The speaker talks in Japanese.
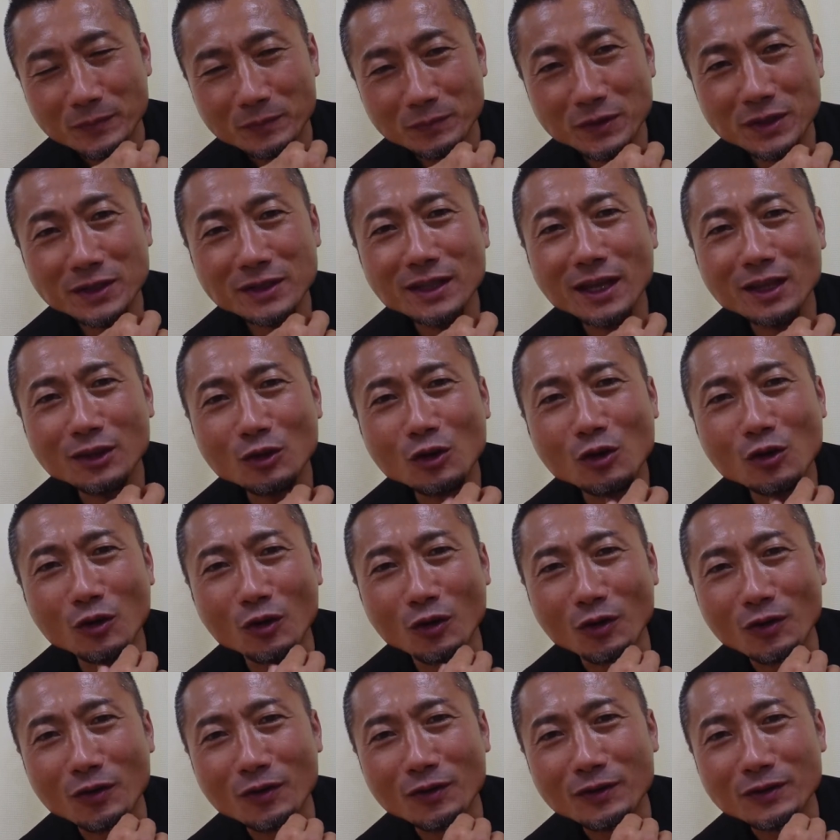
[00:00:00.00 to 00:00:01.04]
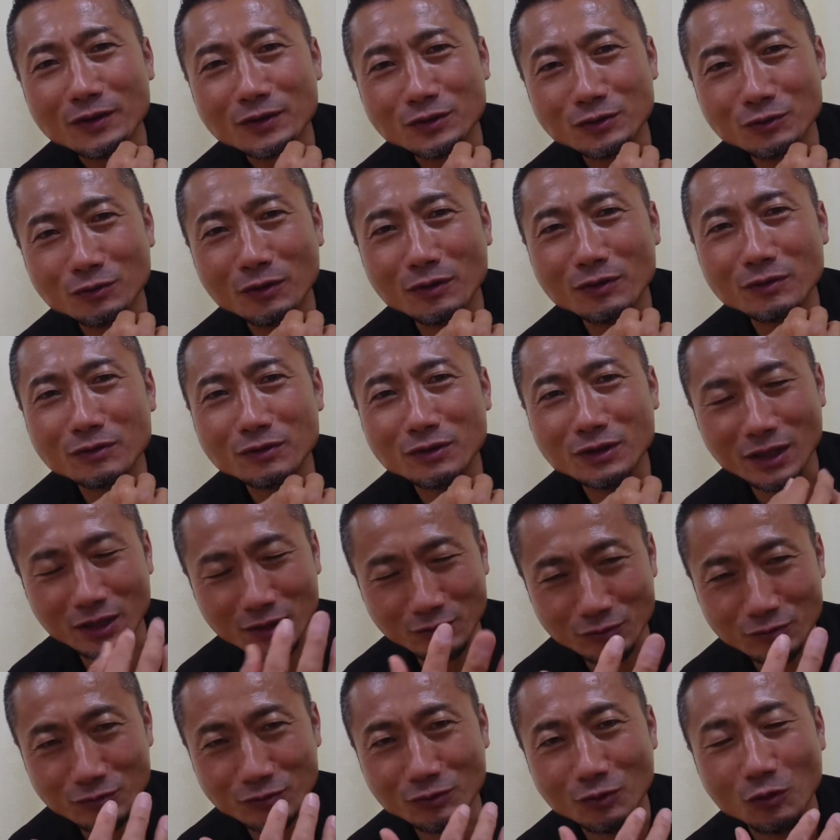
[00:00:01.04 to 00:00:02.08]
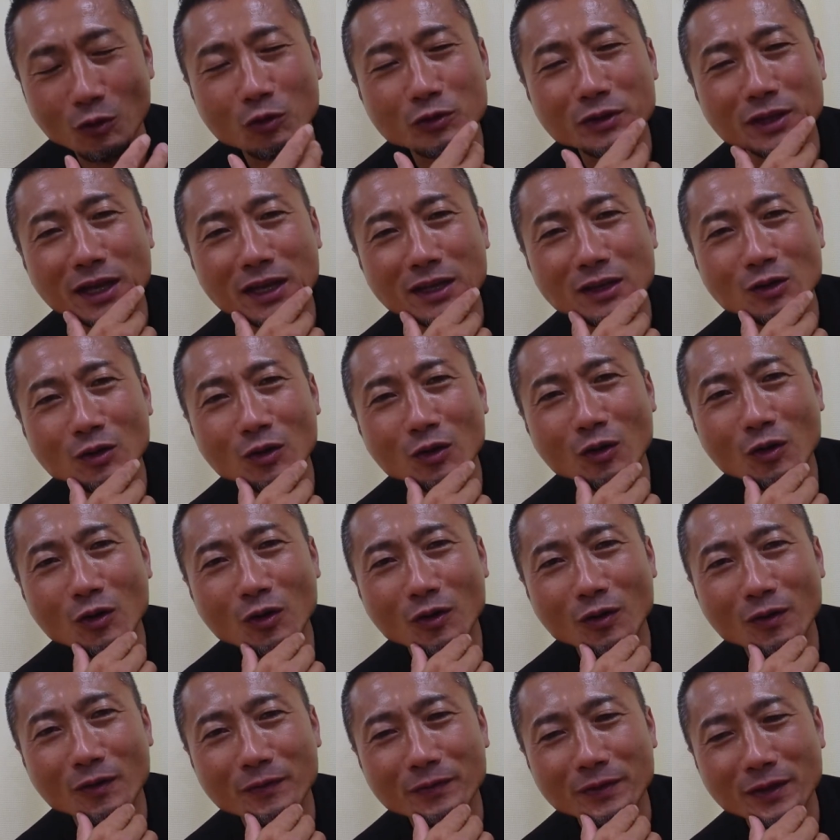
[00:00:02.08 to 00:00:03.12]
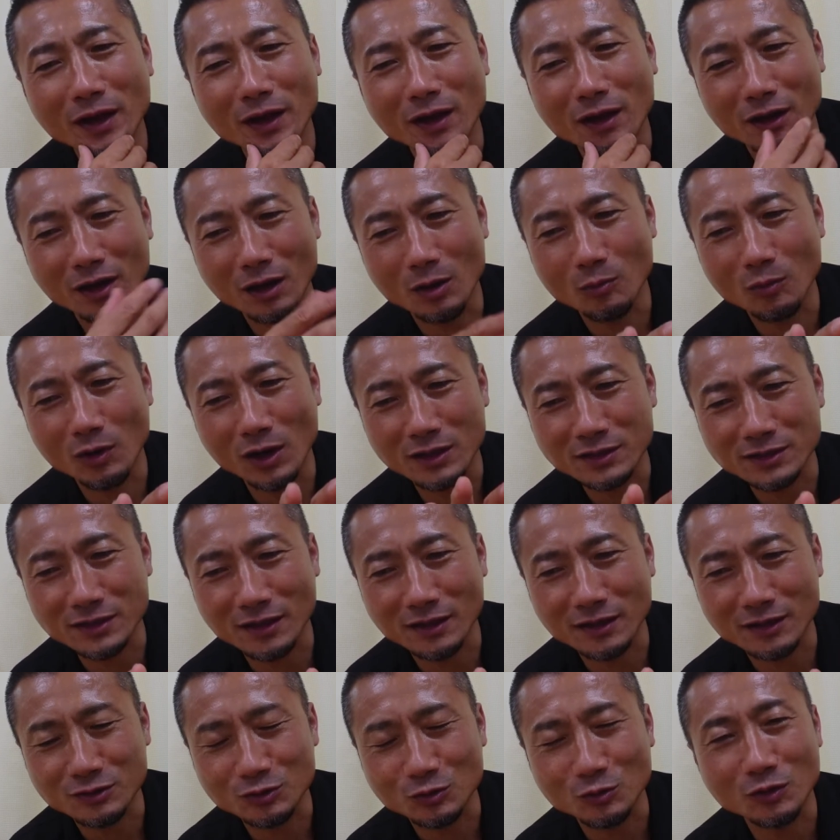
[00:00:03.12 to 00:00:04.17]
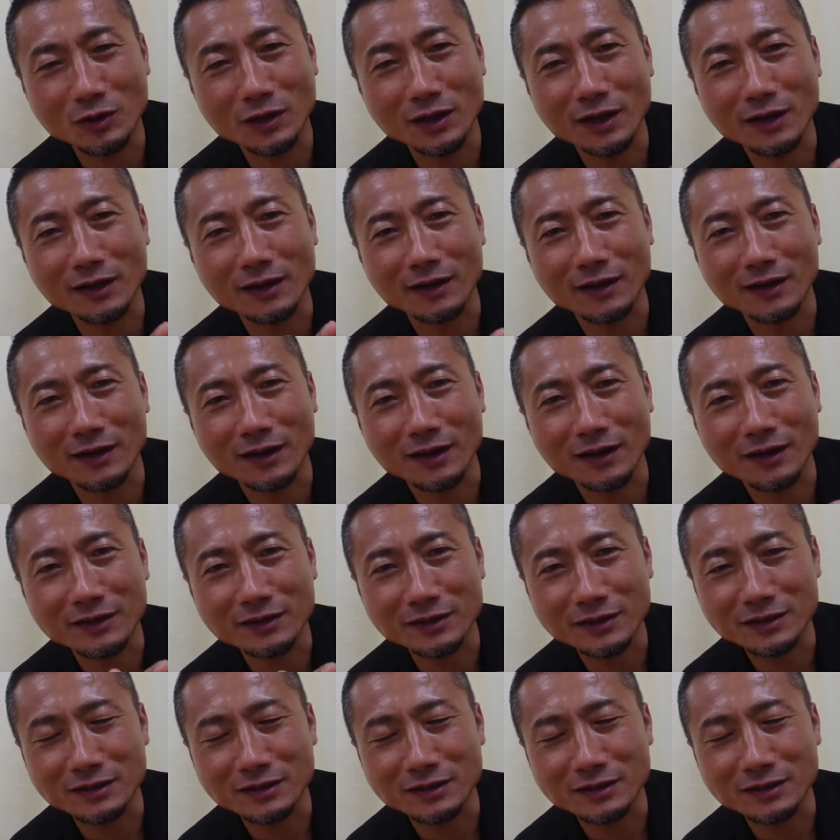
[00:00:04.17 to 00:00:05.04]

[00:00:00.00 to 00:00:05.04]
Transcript: みんなの言ってくるお題をなんか鴨脇さんがその中から